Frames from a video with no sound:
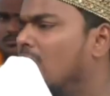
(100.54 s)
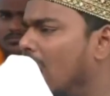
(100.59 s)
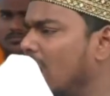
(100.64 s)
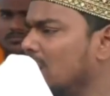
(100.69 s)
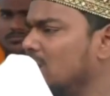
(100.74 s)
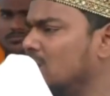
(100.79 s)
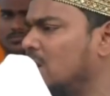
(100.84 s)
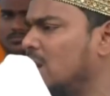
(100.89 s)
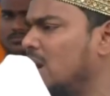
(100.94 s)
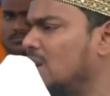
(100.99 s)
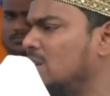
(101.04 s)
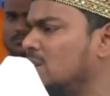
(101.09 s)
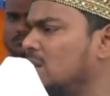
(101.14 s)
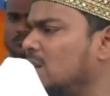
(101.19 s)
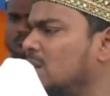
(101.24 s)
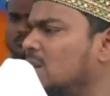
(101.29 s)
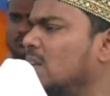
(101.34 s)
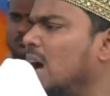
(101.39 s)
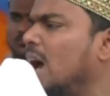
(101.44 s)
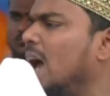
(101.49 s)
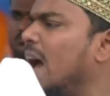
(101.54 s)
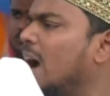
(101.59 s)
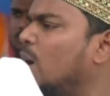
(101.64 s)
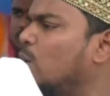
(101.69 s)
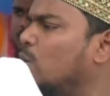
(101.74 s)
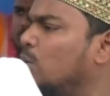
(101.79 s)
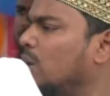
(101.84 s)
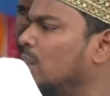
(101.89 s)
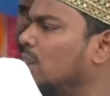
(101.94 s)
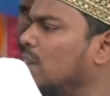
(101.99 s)
আজকে চিন্তা এক
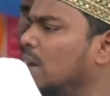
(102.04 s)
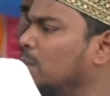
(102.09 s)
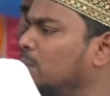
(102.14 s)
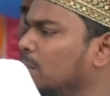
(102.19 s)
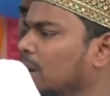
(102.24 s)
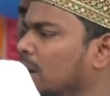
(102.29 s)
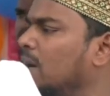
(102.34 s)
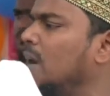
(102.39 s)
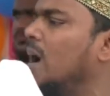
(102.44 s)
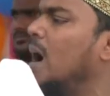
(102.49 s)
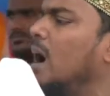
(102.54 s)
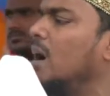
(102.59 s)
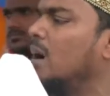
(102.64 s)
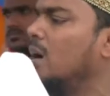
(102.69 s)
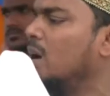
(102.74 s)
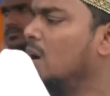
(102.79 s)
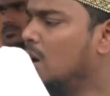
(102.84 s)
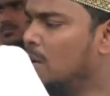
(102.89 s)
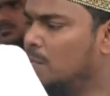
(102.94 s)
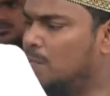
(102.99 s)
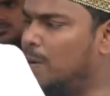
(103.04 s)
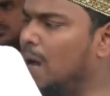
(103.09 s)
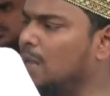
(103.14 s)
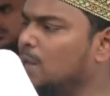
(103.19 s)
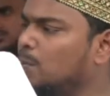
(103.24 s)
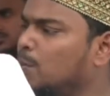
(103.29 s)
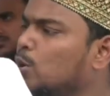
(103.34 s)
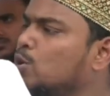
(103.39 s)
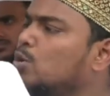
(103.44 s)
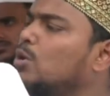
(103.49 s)
করে দেখবেন না পাঁচ
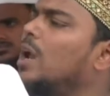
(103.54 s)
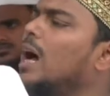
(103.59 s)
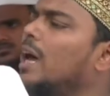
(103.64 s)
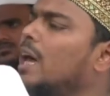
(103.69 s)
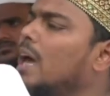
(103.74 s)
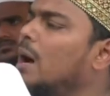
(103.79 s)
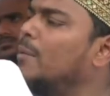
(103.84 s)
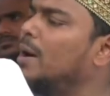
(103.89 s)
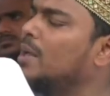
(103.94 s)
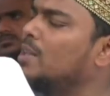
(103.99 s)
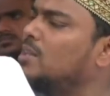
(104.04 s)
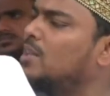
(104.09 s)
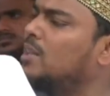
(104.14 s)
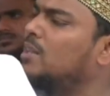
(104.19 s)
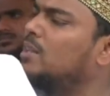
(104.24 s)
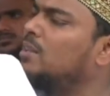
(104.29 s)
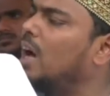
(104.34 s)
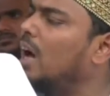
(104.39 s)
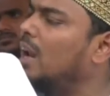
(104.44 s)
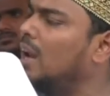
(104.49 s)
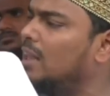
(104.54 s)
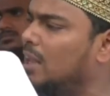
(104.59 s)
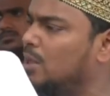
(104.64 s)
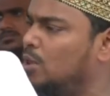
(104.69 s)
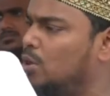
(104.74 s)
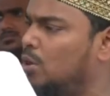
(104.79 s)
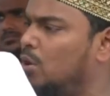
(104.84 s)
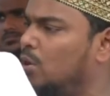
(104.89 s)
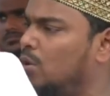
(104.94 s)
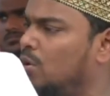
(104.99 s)
বছর আগে আমার চিন্তা আলাদা
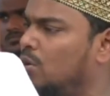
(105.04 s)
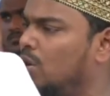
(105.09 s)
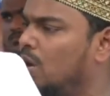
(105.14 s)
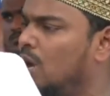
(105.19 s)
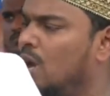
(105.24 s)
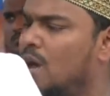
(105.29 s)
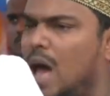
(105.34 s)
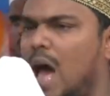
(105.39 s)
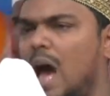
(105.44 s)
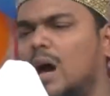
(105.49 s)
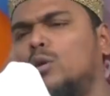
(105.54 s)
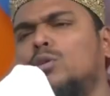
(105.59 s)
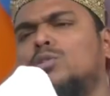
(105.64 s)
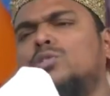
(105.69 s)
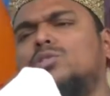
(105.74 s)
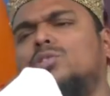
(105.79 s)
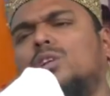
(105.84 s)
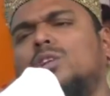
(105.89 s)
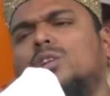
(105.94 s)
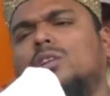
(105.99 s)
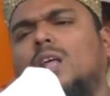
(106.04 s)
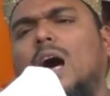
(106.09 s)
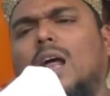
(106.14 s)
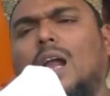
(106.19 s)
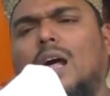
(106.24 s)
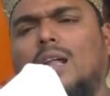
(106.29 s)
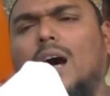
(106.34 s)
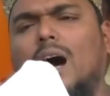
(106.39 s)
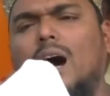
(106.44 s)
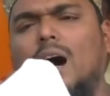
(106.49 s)
ছিল এখন চিন্তা
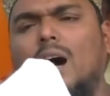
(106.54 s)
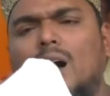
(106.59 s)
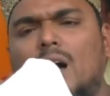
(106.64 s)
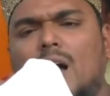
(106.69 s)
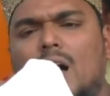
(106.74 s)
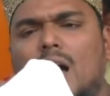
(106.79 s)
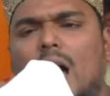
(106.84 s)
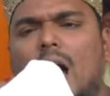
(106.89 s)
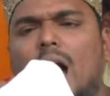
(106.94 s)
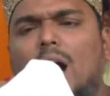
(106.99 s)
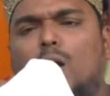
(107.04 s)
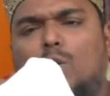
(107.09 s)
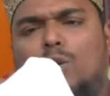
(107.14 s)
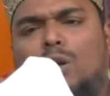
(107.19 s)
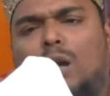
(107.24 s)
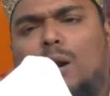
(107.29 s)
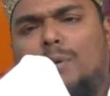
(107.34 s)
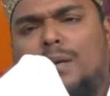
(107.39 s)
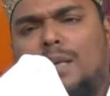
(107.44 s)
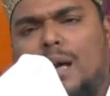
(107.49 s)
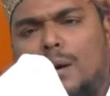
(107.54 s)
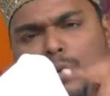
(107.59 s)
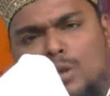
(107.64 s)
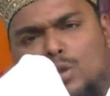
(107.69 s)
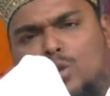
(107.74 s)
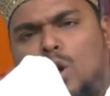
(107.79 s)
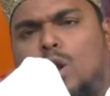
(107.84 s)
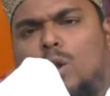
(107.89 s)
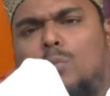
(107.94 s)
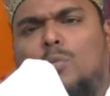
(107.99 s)
আলাদা এখন আমি যেমন
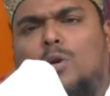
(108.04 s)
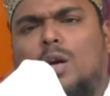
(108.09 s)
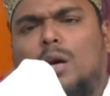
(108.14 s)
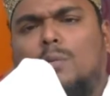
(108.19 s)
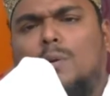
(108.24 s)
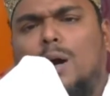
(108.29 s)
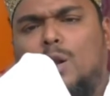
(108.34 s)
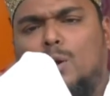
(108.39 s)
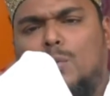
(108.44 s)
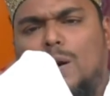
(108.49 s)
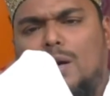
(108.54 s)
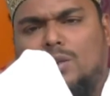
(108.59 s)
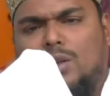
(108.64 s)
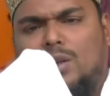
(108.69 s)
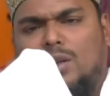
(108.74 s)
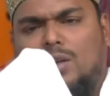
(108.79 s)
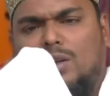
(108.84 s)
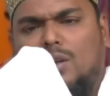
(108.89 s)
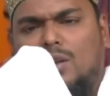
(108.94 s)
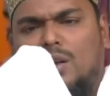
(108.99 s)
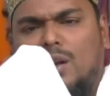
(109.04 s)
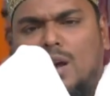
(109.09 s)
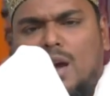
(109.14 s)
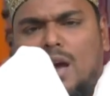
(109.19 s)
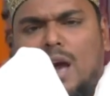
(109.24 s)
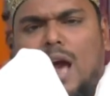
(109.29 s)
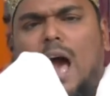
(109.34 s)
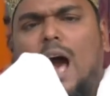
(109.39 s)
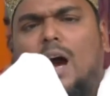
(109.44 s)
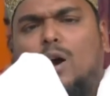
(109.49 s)
ধর্মকে ভালোবাসি
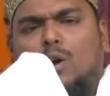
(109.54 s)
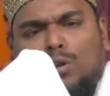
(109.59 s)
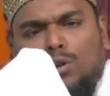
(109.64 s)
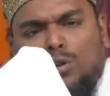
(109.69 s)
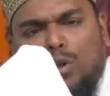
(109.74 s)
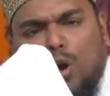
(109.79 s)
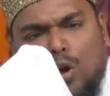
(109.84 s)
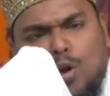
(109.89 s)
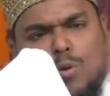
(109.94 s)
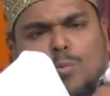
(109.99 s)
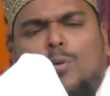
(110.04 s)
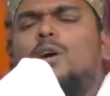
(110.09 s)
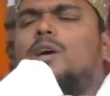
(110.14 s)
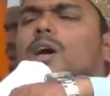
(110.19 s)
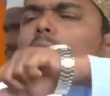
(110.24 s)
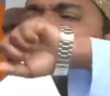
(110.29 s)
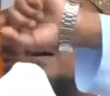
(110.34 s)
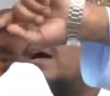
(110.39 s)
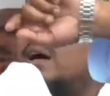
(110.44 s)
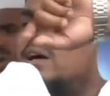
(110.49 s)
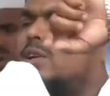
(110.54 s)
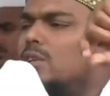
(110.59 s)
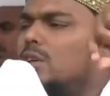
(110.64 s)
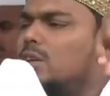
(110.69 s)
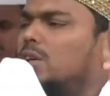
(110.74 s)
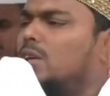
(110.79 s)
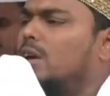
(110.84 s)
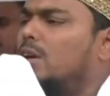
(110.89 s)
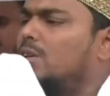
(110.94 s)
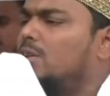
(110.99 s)
এখন ধর্মই আমাকে
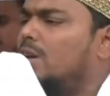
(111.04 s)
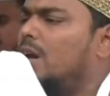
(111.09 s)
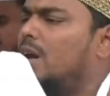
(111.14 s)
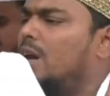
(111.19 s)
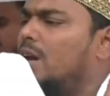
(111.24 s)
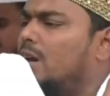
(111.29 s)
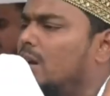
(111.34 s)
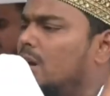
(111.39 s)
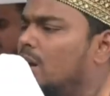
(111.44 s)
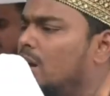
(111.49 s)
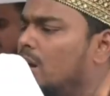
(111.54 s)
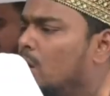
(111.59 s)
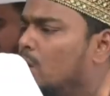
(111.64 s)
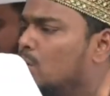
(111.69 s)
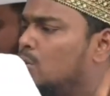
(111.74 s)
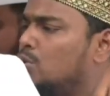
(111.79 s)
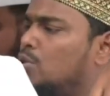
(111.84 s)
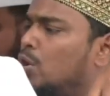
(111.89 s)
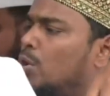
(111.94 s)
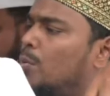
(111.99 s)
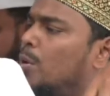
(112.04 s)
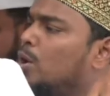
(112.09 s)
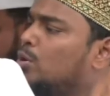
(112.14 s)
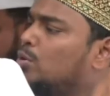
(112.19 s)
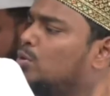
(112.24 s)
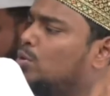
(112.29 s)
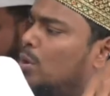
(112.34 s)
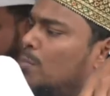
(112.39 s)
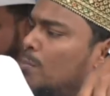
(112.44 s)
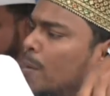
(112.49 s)
শিখিয়েছে
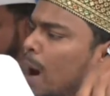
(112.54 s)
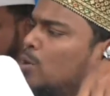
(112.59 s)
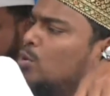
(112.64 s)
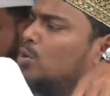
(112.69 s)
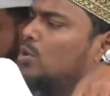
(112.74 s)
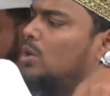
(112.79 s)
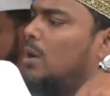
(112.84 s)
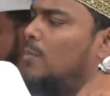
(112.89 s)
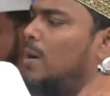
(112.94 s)
সমস্ত মানুষকে